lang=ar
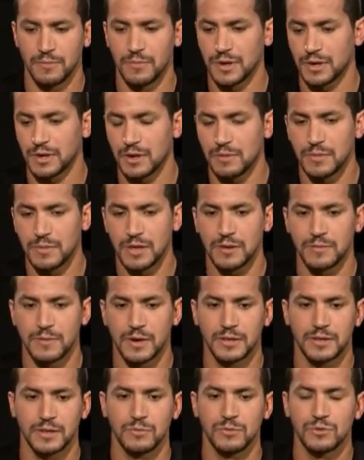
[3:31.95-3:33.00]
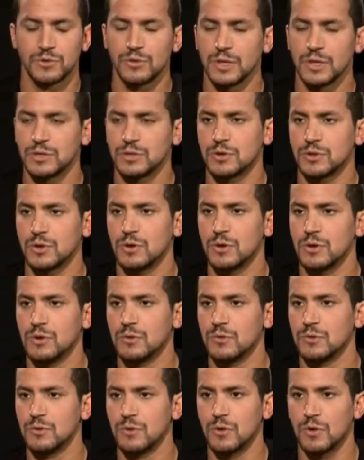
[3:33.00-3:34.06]
برا الماء معناتها المسكولاسيون
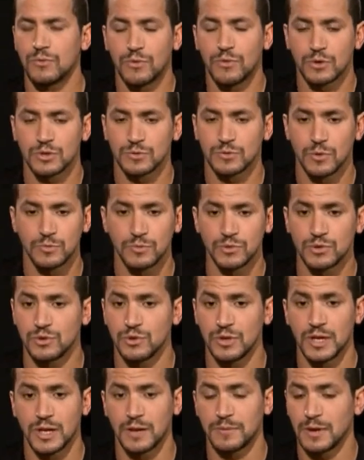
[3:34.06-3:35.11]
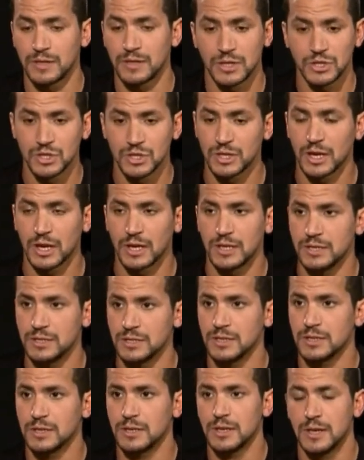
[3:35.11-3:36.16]
وانفورسمون مسكولير معناتها
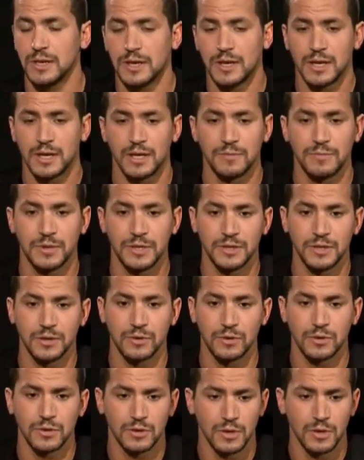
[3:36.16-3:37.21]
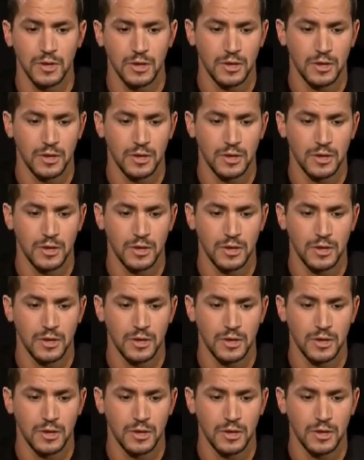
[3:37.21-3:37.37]
جينيراليزي للبدن الكل